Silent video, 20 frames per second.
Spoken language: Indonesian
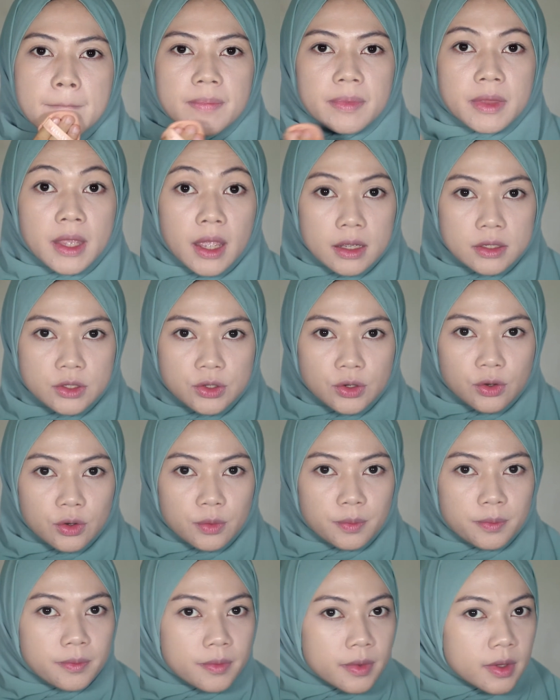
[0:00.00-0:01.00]
dah
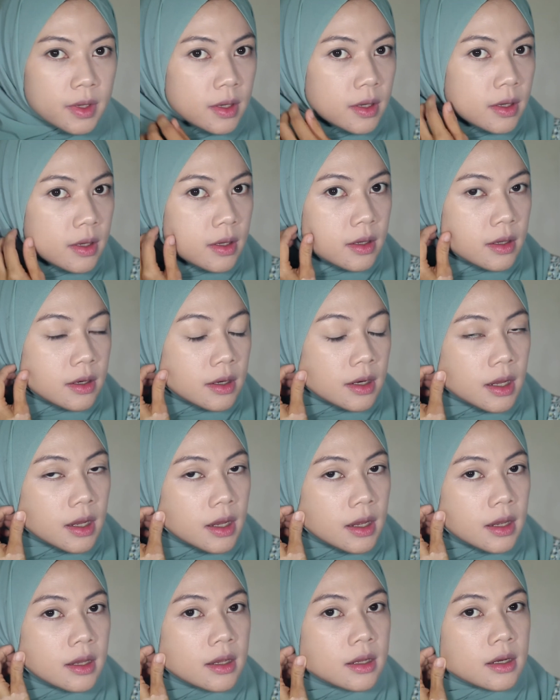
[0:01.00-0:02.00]
cukup
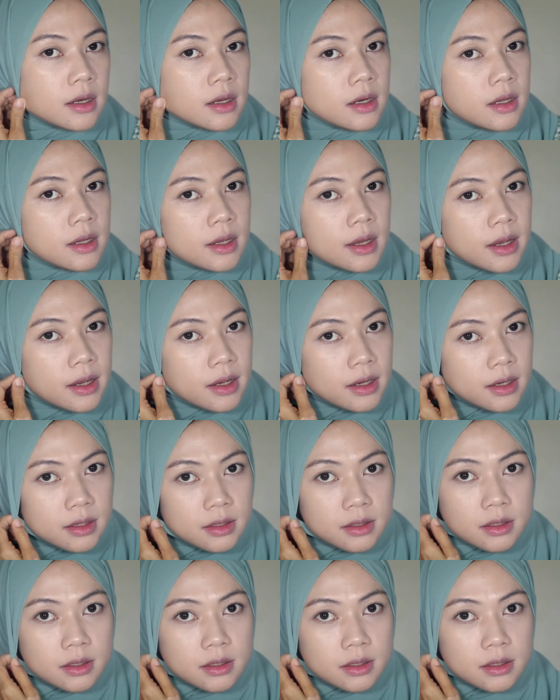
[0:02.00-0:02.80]
nah ini dia